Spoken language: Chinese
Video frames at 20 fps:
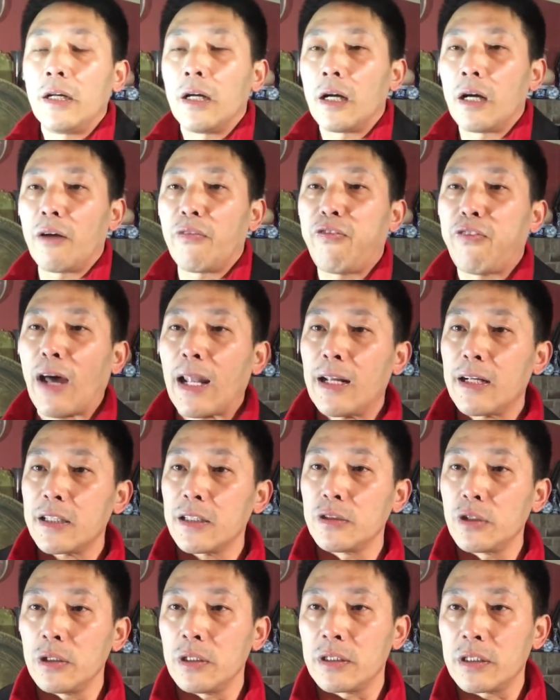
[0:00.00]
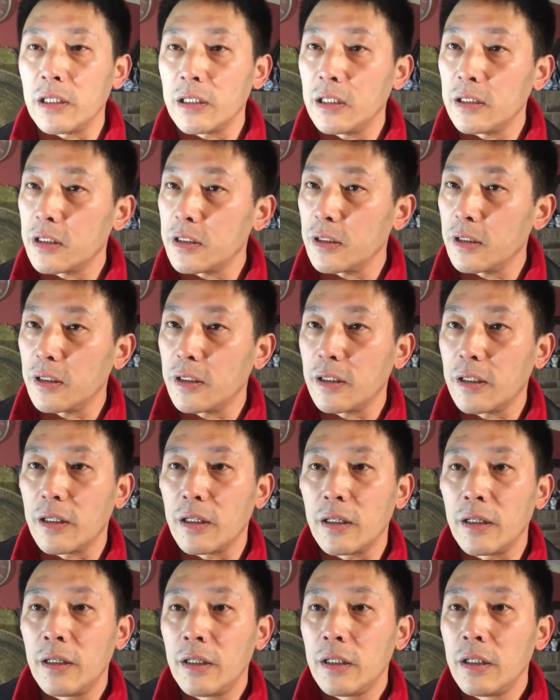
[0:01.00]
呃，法拉盛这个
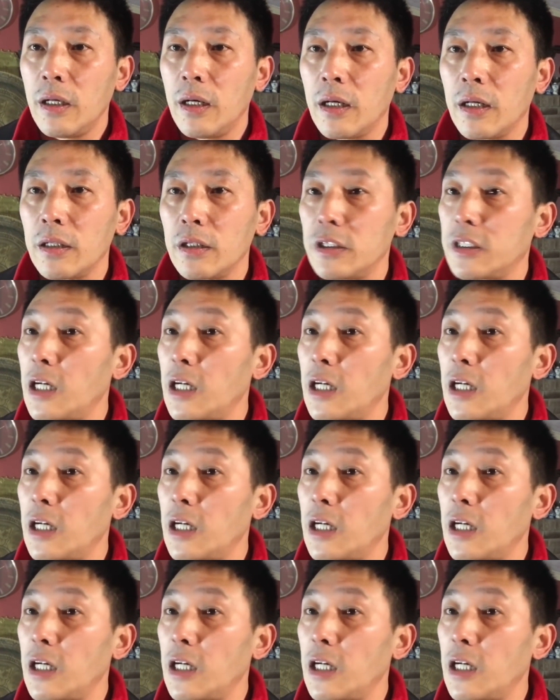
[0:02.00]
是呃，